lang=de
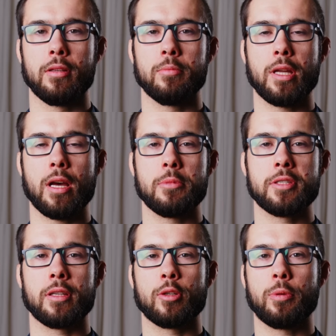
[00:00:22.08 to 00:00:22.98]
Mein Name ist
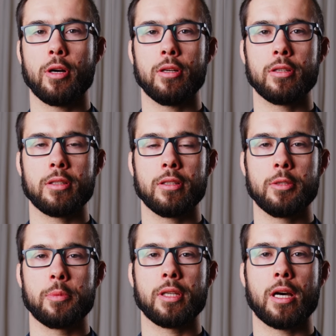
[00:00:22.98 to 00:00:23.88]
Enrico Pollock,
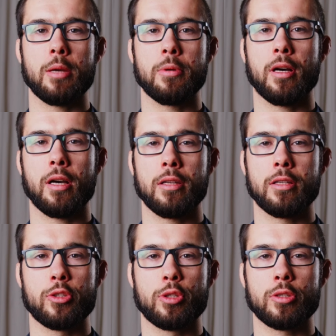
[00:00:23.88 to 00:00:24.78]
ich betreibe
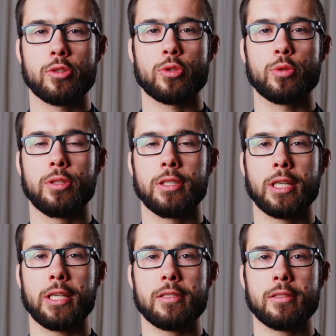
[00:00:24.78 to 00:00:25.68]
eine Jiu-Jitsu-Schule in
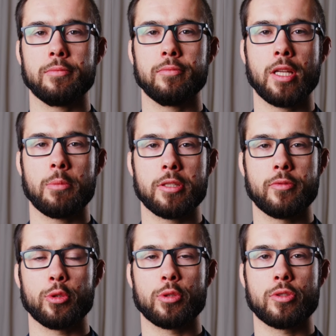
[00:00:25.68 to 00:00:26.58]
Dresden namens
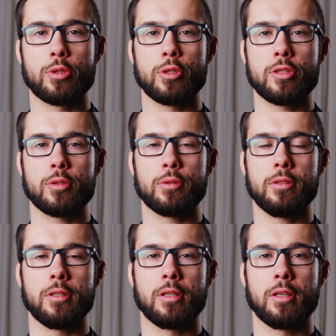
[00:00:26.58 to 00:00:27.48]
Virtus
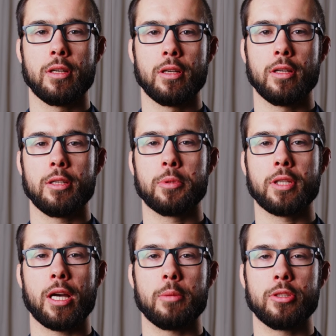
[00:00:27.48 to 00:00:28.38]
Jiu-Jitsu. Ich
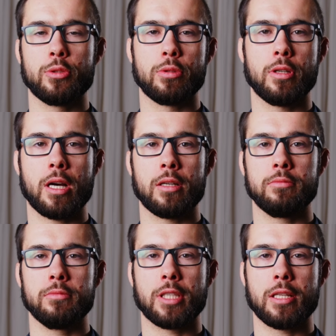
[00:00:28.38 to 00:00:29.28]
betreibe die Schule äh,
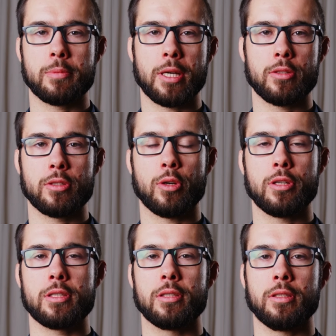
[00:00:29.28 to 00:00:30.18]
seit
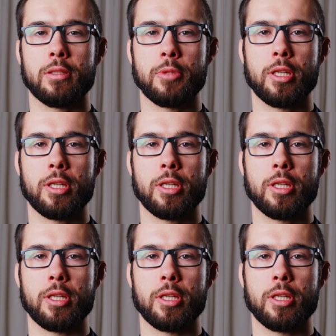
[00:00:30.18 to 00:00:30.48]
2019 im